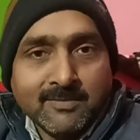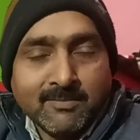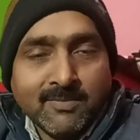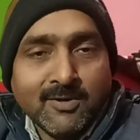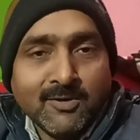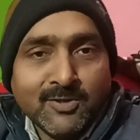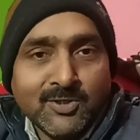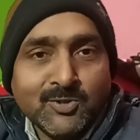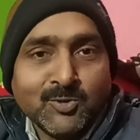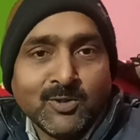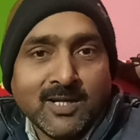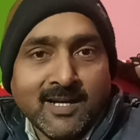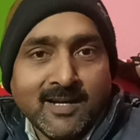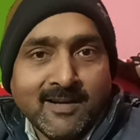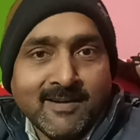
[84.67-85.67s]
भौरी
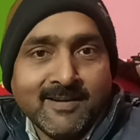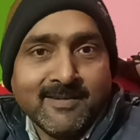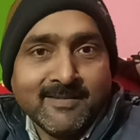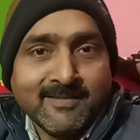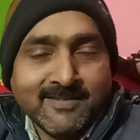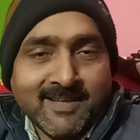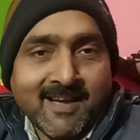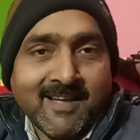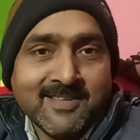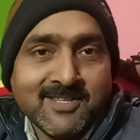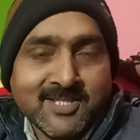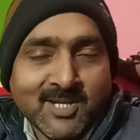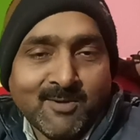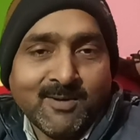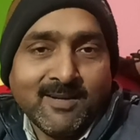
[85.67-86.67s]
चोखा दाल
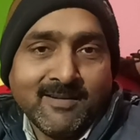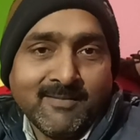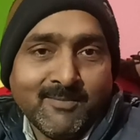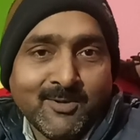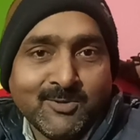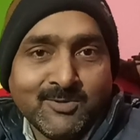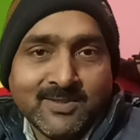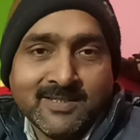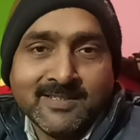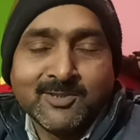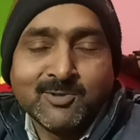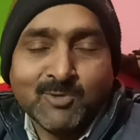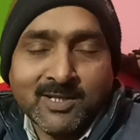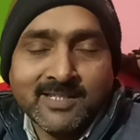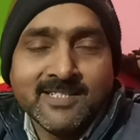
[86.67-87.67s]
चावल बहुत
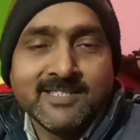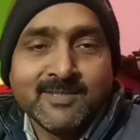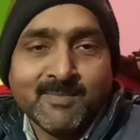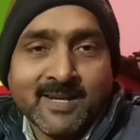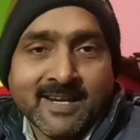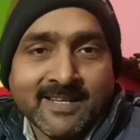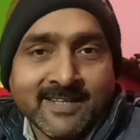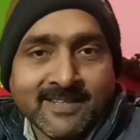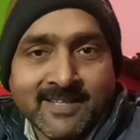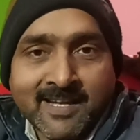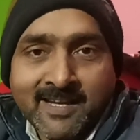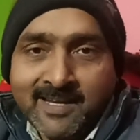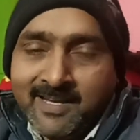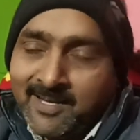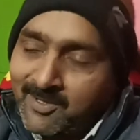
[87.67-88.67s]
स्वादिष्ट माना जाता
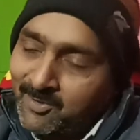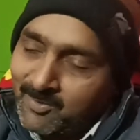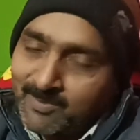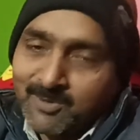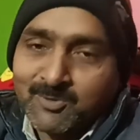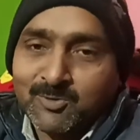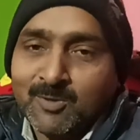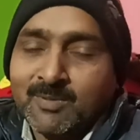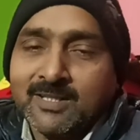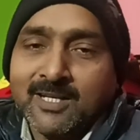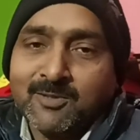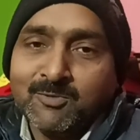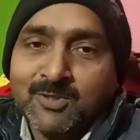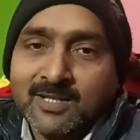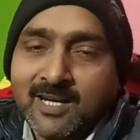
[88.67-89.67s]
है तो मैं उसको बता
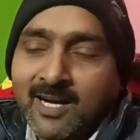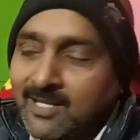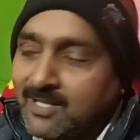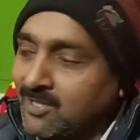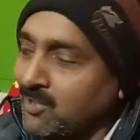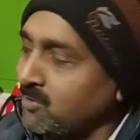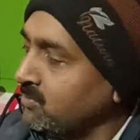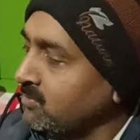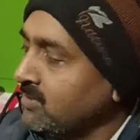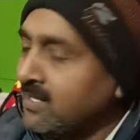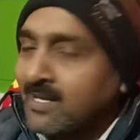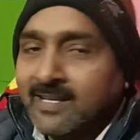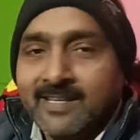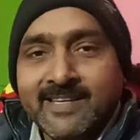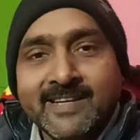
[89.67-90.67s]
दूँ दिखा देता हूँ
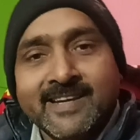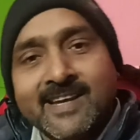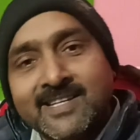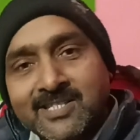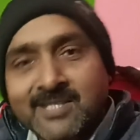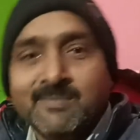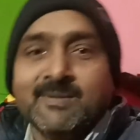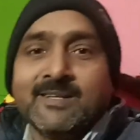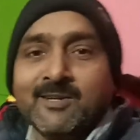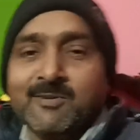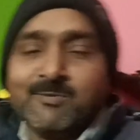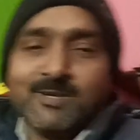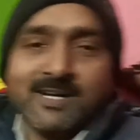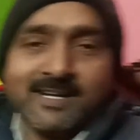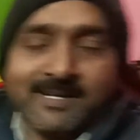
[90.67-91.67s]
कि ये कैसे बना
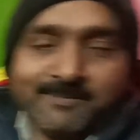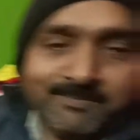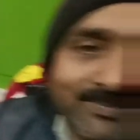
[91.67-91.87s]
हुआ है